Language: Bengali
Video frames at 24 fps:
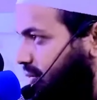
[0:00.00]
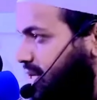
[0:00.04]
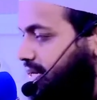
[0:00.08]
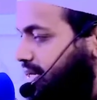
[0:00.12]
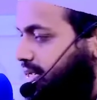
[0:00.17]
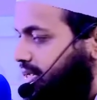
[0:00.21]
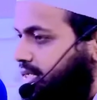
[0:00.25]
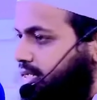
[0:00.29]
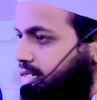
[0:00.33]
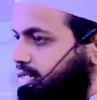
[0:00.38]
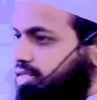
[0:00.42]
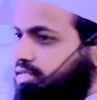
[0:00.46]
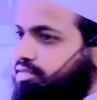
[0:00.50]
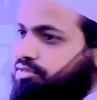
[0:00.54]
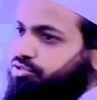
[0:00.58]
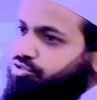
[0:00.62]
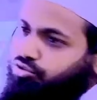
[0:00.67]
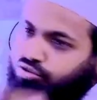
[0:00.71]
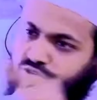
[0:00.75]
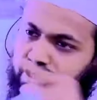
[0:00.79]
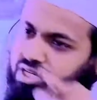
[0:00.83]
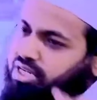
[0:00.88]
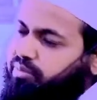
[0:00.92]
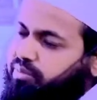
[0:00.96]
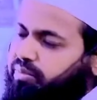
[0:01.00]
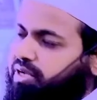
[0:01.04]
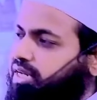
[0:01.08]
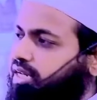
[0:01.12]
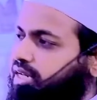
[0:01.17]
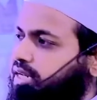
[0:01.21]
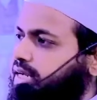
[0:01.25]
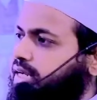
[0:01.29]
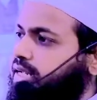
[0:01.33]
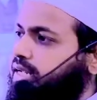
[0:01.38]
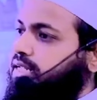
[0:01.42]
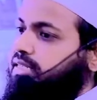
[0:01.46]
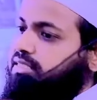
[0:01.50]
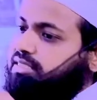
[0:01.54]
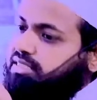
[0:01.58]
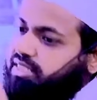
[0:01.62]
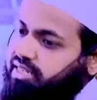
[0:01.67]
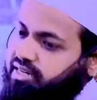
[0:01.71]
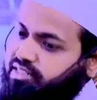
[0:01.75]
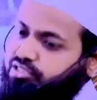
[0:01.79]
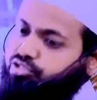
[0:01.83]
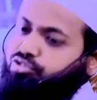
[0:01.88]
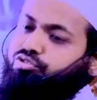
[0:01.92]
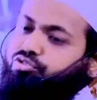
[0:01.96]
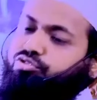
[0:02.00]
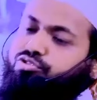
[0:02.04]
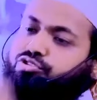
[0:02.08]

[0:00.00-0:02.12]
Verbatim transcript: মানে সুন্না মানে না যারা শুধু